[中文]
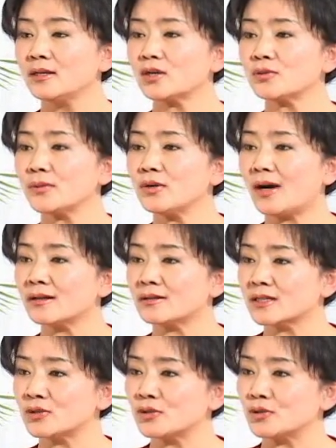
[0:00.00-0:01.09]
要说没有按照这
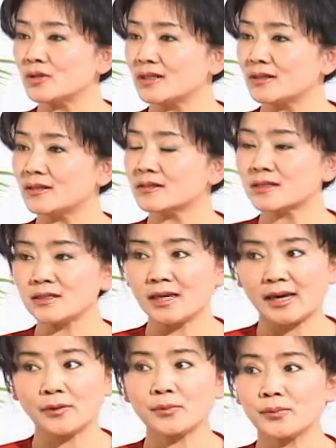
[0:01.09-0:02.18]
个去做，那身体
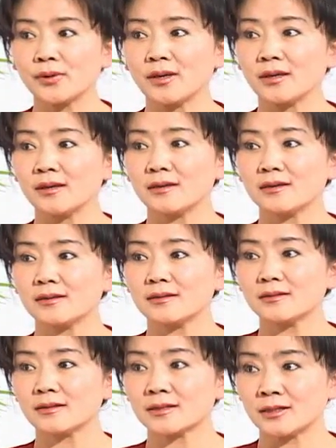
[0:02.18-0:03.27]
还会不会
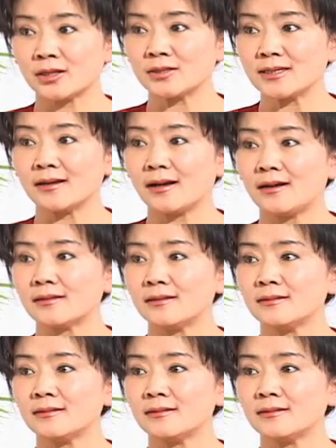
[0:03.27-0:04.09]
得到健康呢？